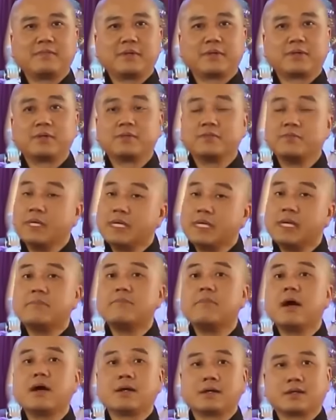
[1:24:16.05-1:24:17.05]
But to be
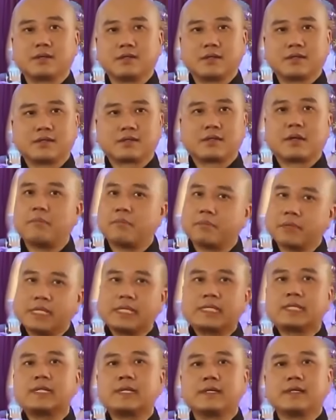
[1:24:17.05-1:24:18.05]
a monk
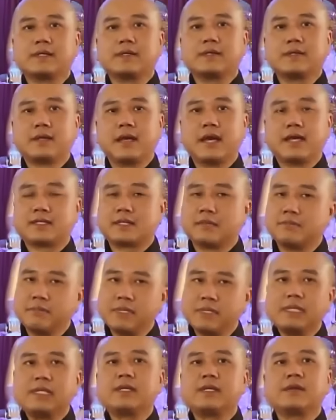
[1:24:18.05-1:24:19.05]
completely as a
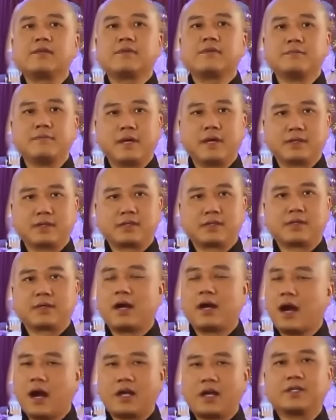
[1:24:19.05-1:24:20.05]
meaning of a monk,
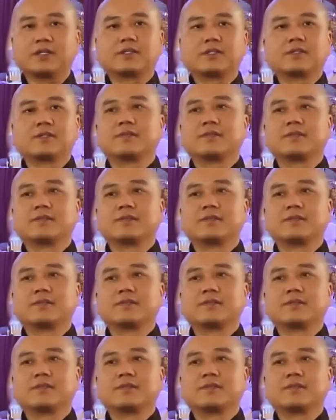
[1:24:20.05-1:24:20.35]
hard.